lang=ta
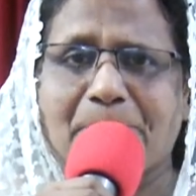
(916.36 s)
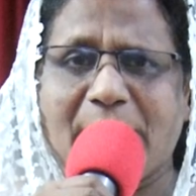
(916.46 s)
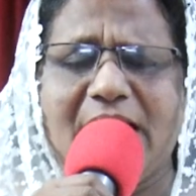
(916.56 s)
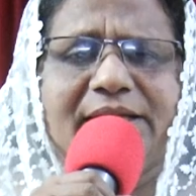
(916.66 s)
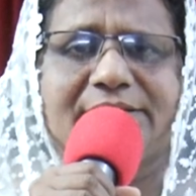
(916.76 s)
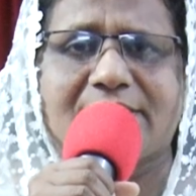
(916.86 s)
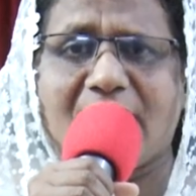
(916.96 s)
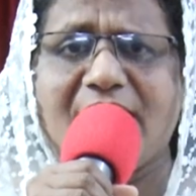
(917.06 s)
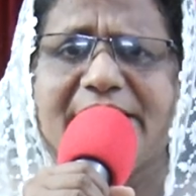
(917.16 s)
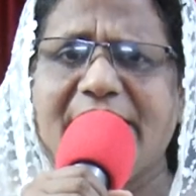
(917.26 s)
பல
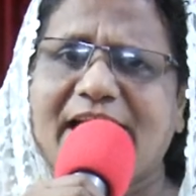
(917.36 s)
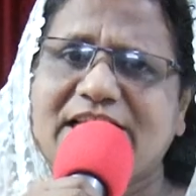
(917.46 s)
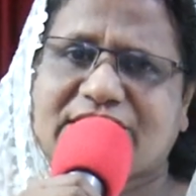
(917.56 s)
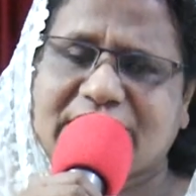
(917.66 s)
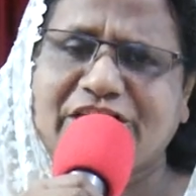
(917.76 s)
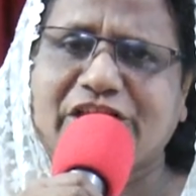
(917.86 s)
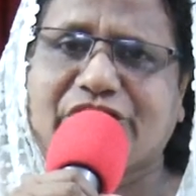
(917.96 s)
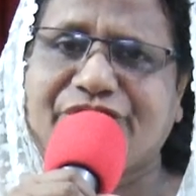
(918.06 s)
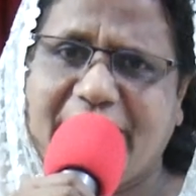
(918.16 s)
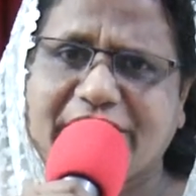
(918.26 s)
காரியங்களை
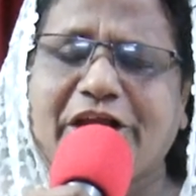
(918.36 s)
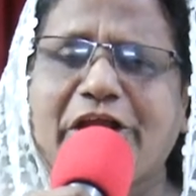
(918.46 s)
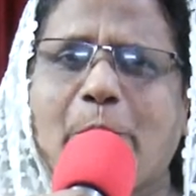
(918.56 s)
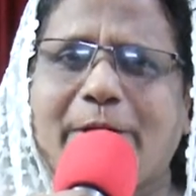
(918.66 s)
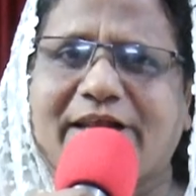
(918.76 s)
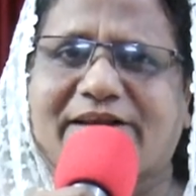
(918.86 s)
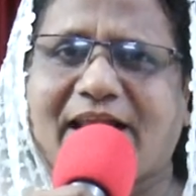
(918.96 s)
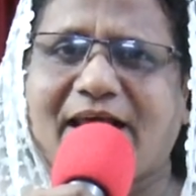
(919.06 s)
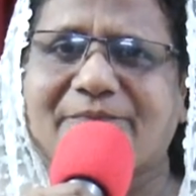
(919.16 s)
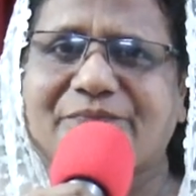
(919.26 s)
சிந்தித்து வேதனையோடு
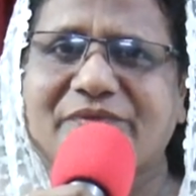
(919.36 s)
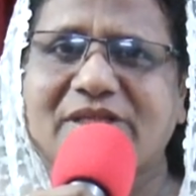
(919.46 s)
இருக்கலாம்